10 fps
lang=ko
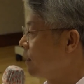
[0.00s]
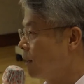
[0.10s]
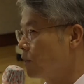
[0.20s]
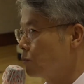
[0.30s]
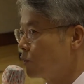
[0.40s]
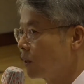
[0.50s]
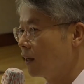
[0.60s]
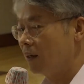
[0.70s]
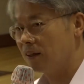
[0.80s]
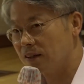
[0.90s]
했습니다.
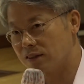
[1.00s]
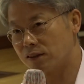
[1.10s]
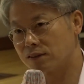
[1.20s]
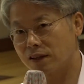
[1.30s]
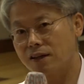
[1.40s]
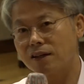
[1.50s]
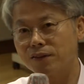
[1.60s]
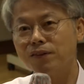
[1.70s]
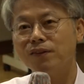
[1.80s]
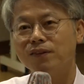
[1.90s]

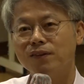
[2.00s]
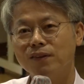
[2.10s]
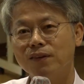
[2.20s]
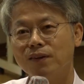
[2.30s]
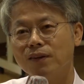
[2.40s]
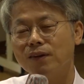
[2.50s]
그럴듯한가요? 네.